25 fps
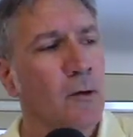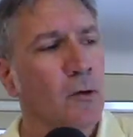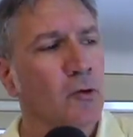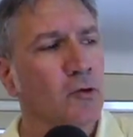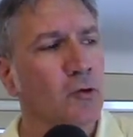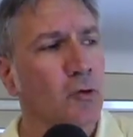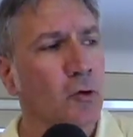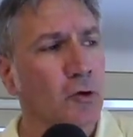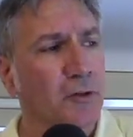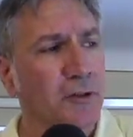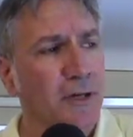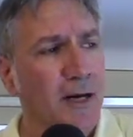
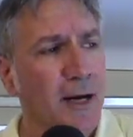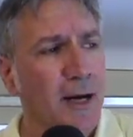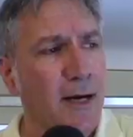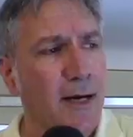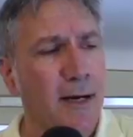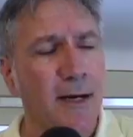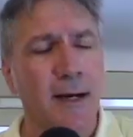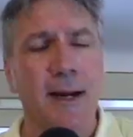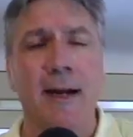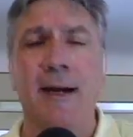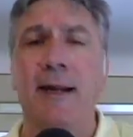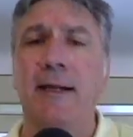Sono
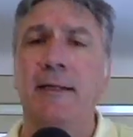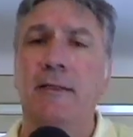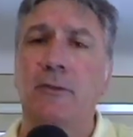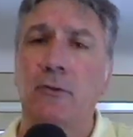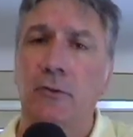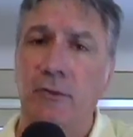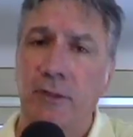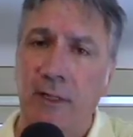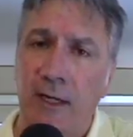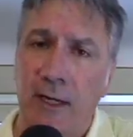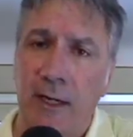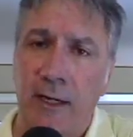treni,
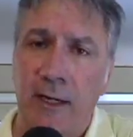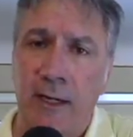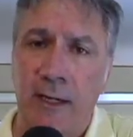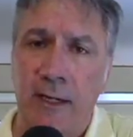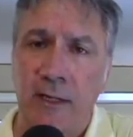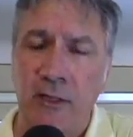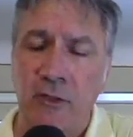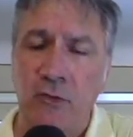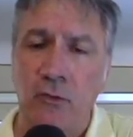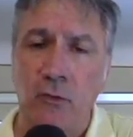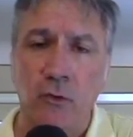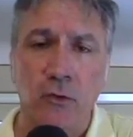elettrotreni,
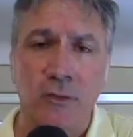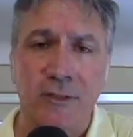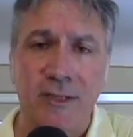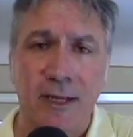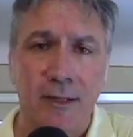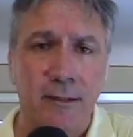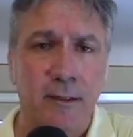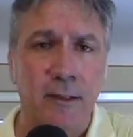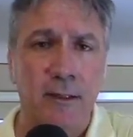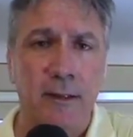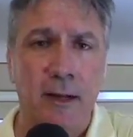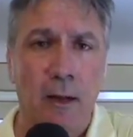che sono
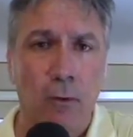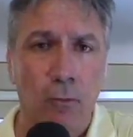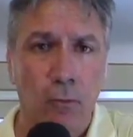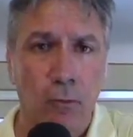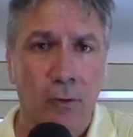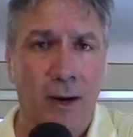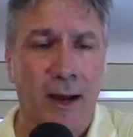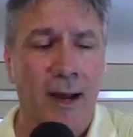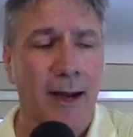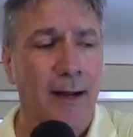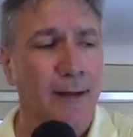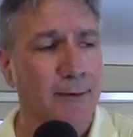stati
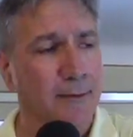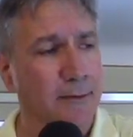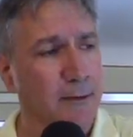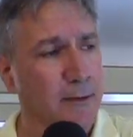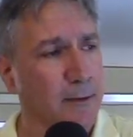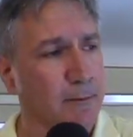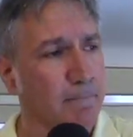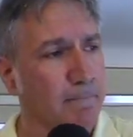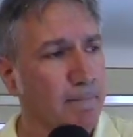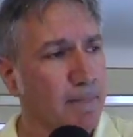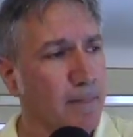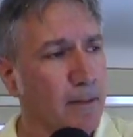
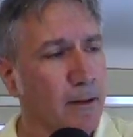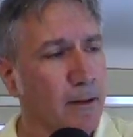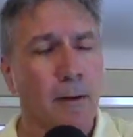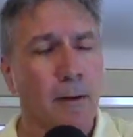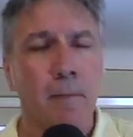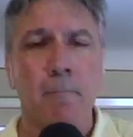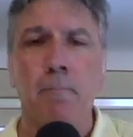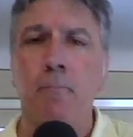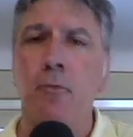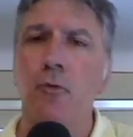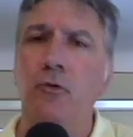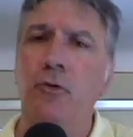inaugurati
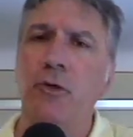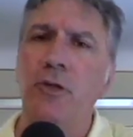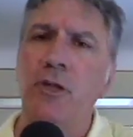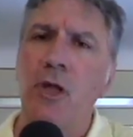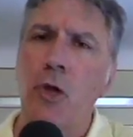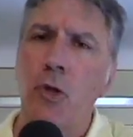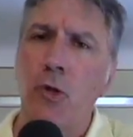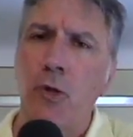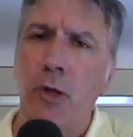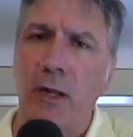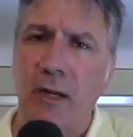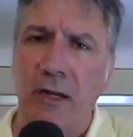più di
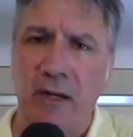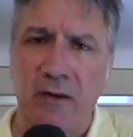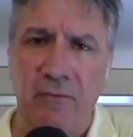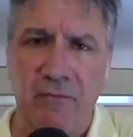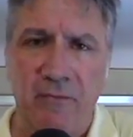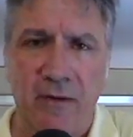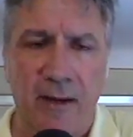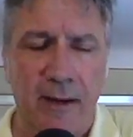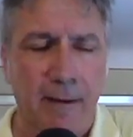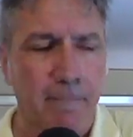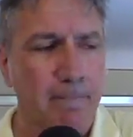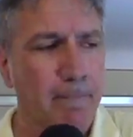dieci anni
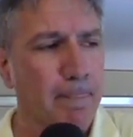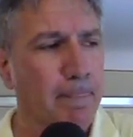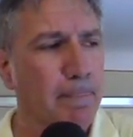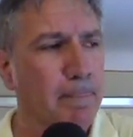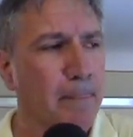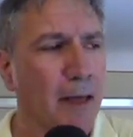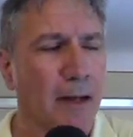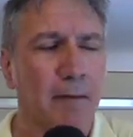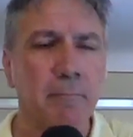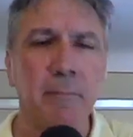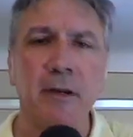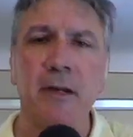fa
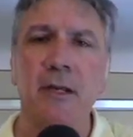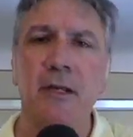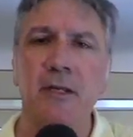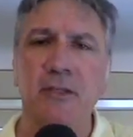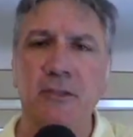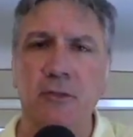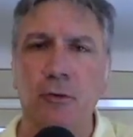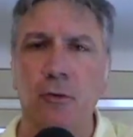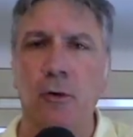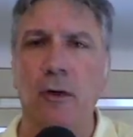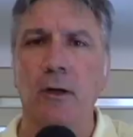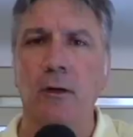dal
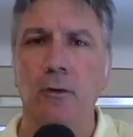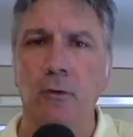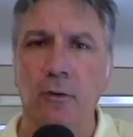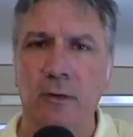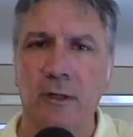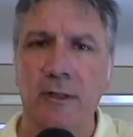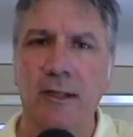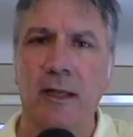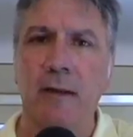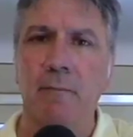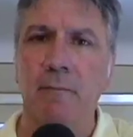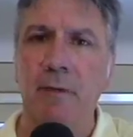ministro
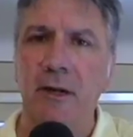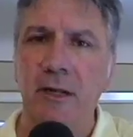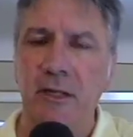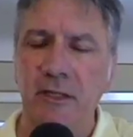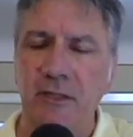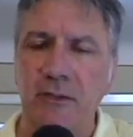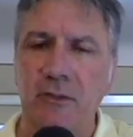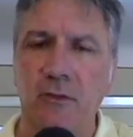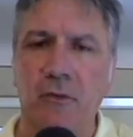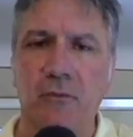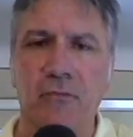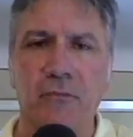allora dal
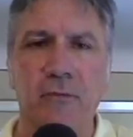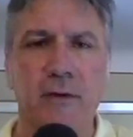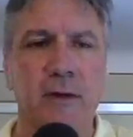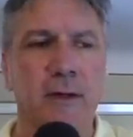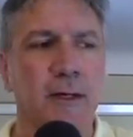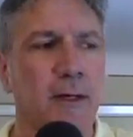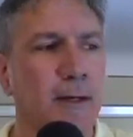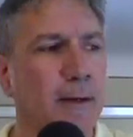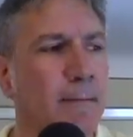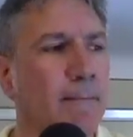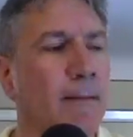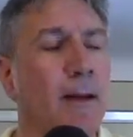ministro
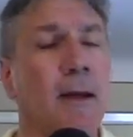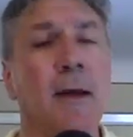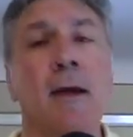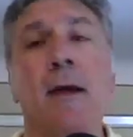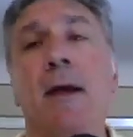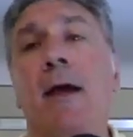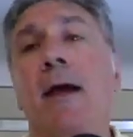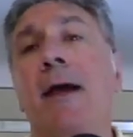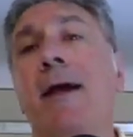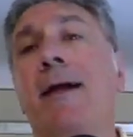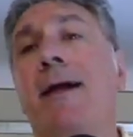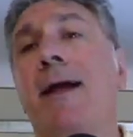Fini
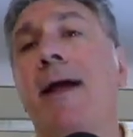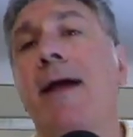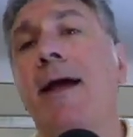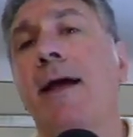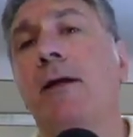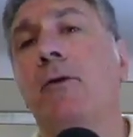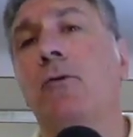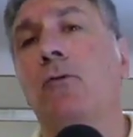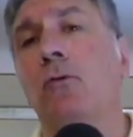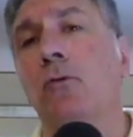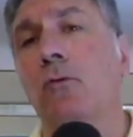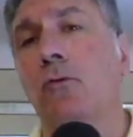e che
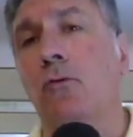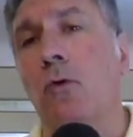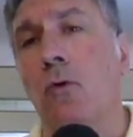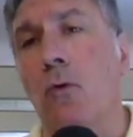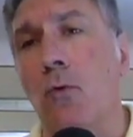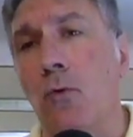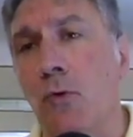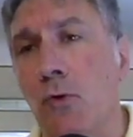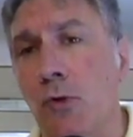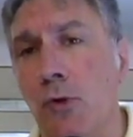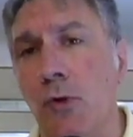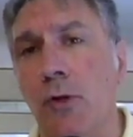a
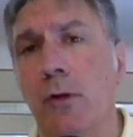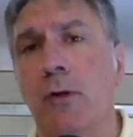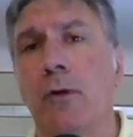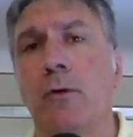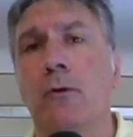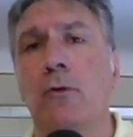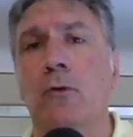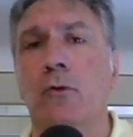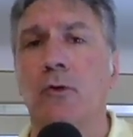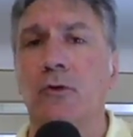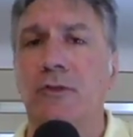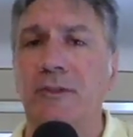tutt'oggi,
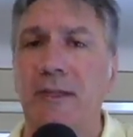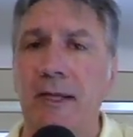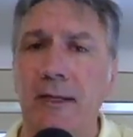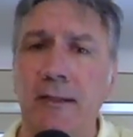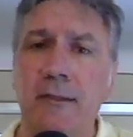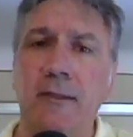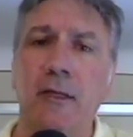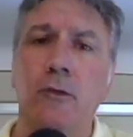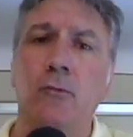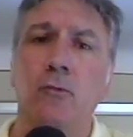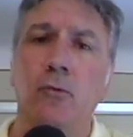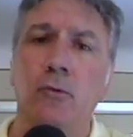
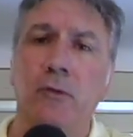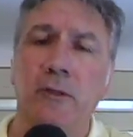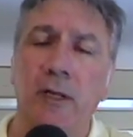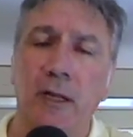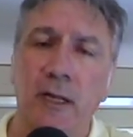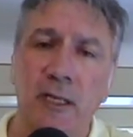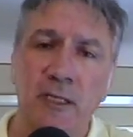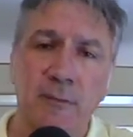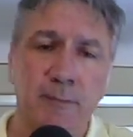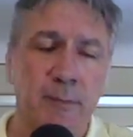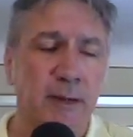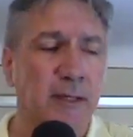nonostante tutte
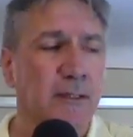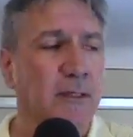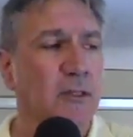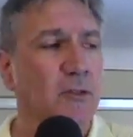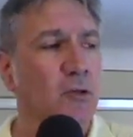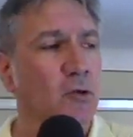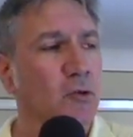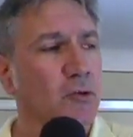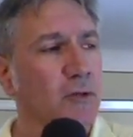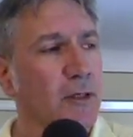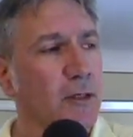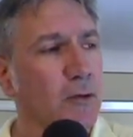le spese
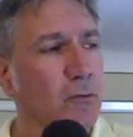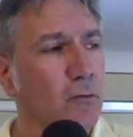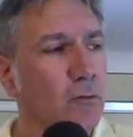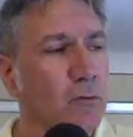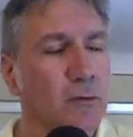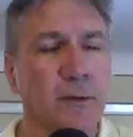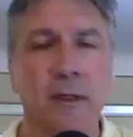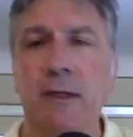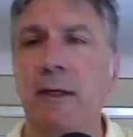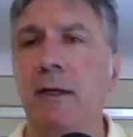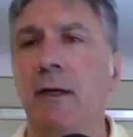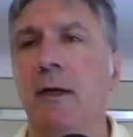
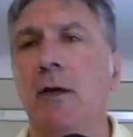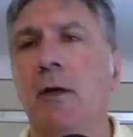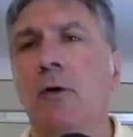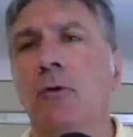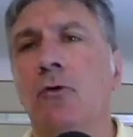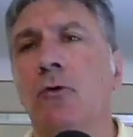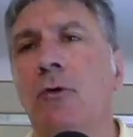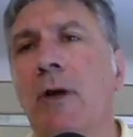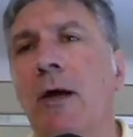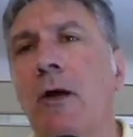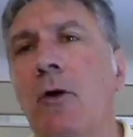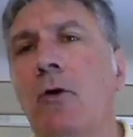sostenute,
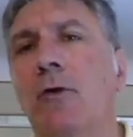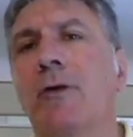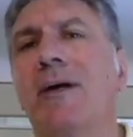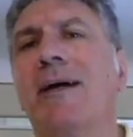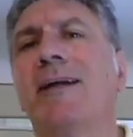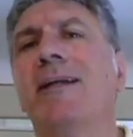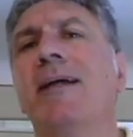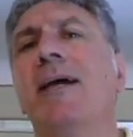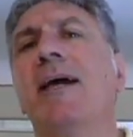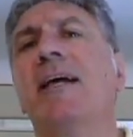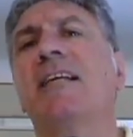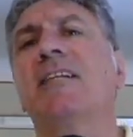non ancora
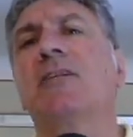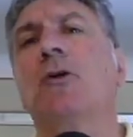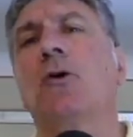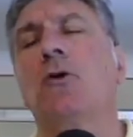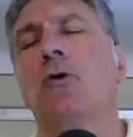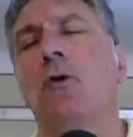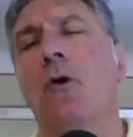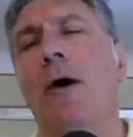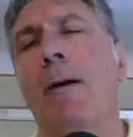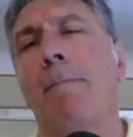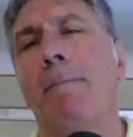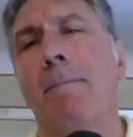
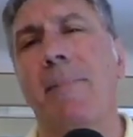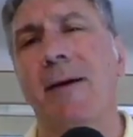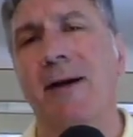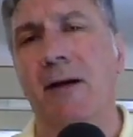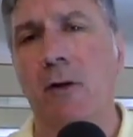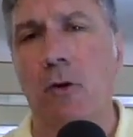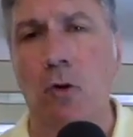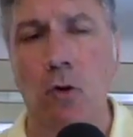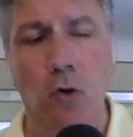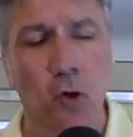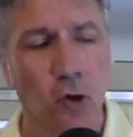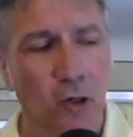riescono a
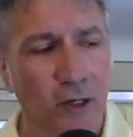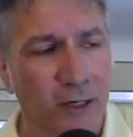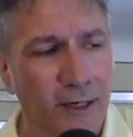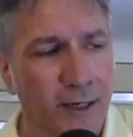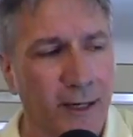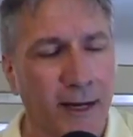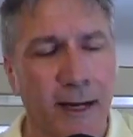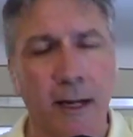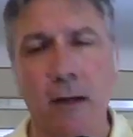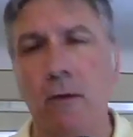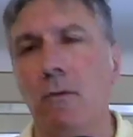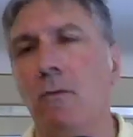
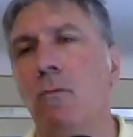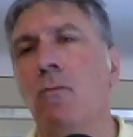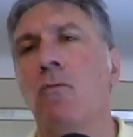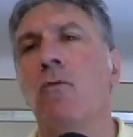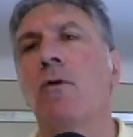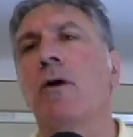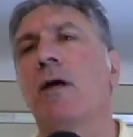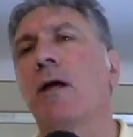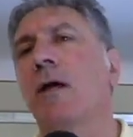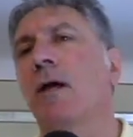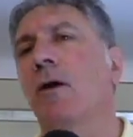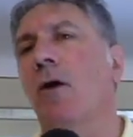percorrere
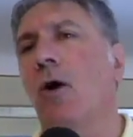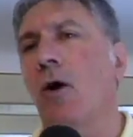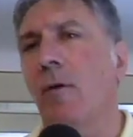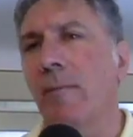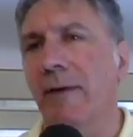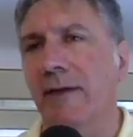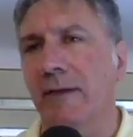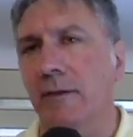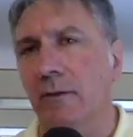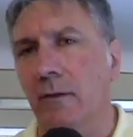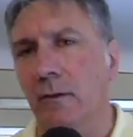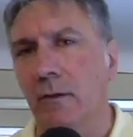un
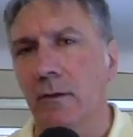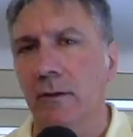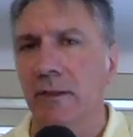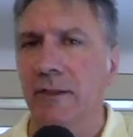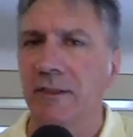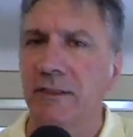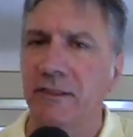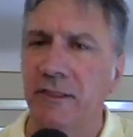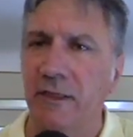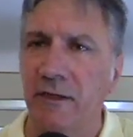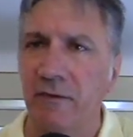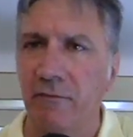chilometro
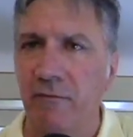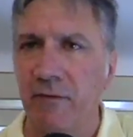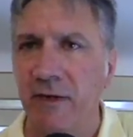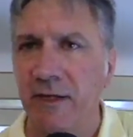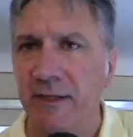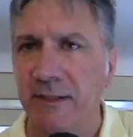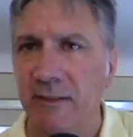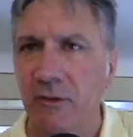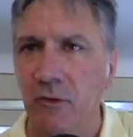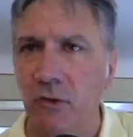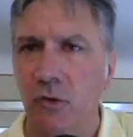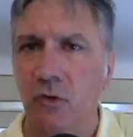in
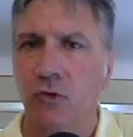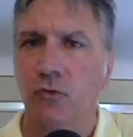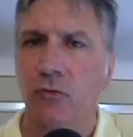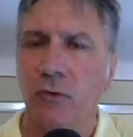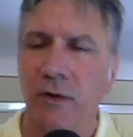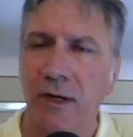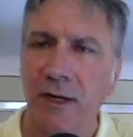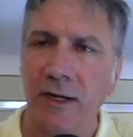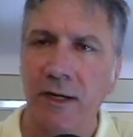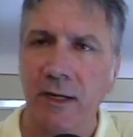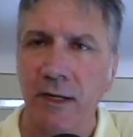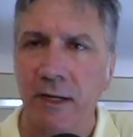servizio
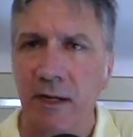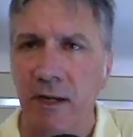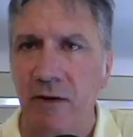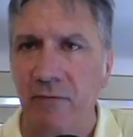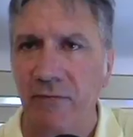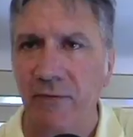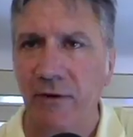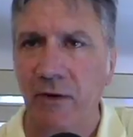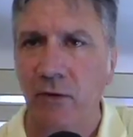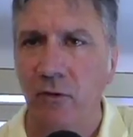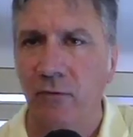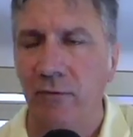sulle linee
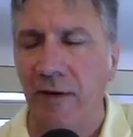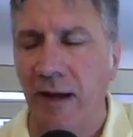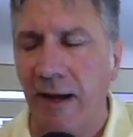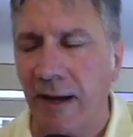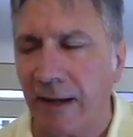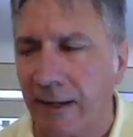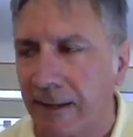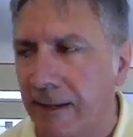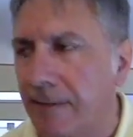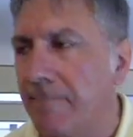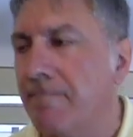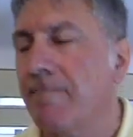
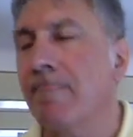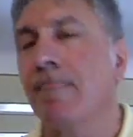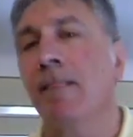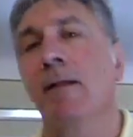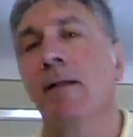ferroviarie.